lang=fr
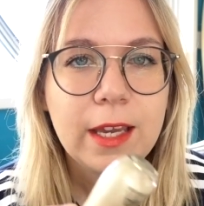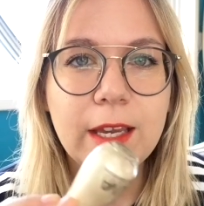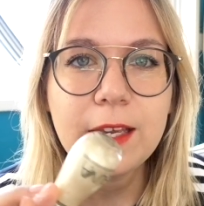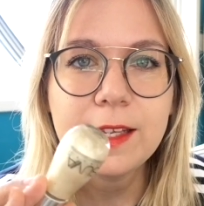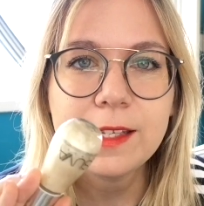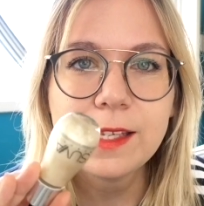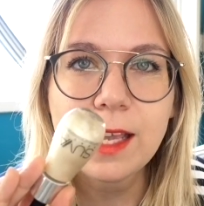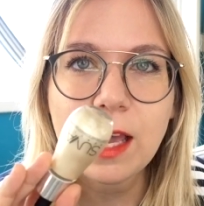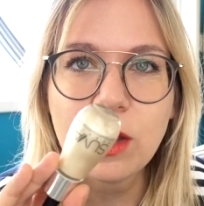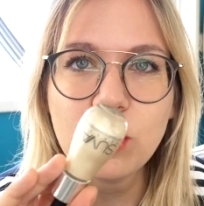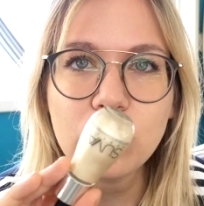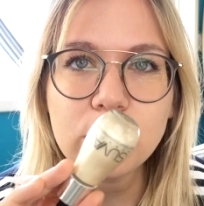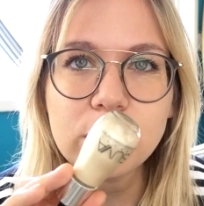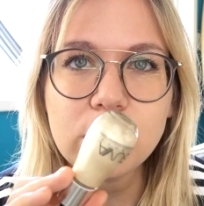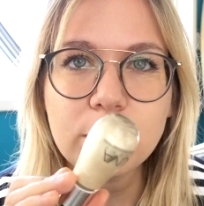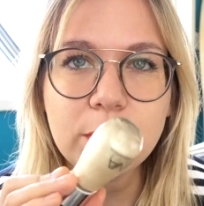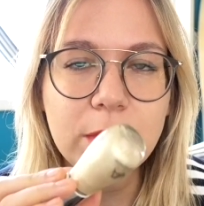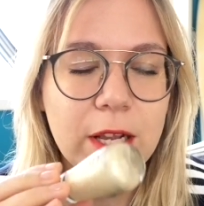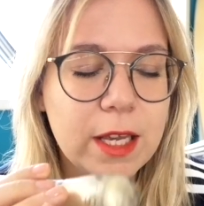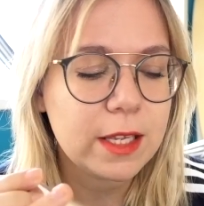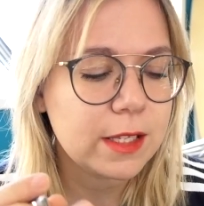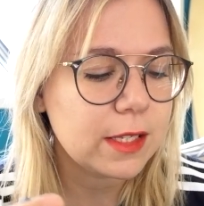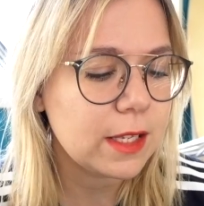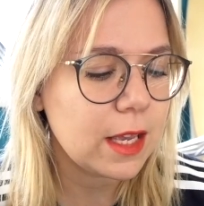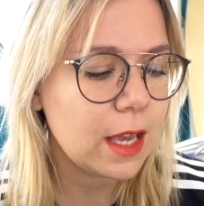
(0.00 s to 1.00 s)
Et ça
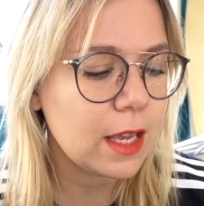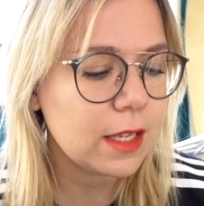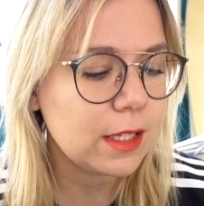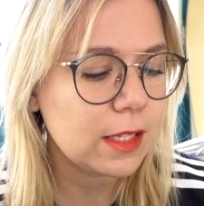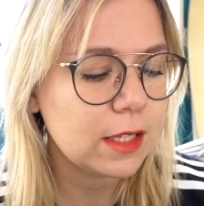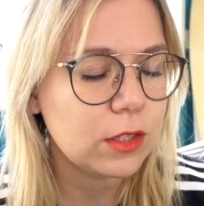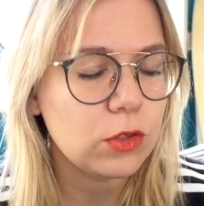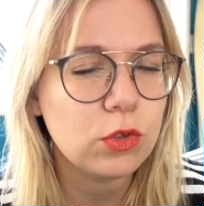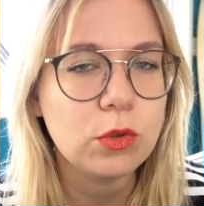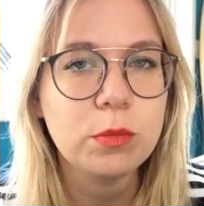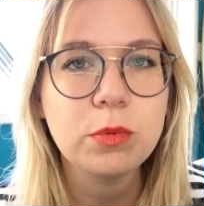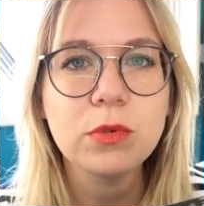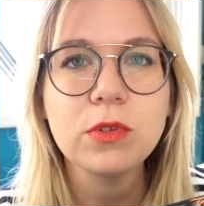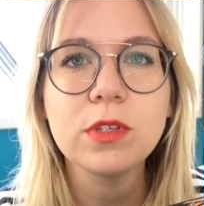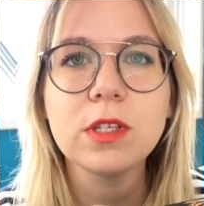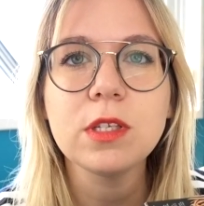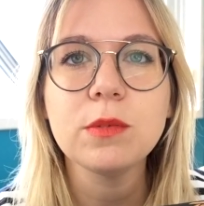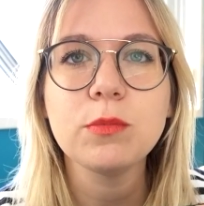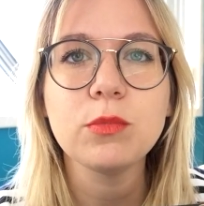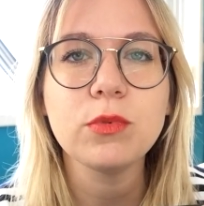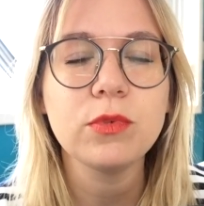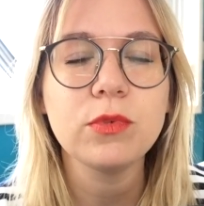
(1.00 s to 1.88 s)
ressemble à ça, ces deux petites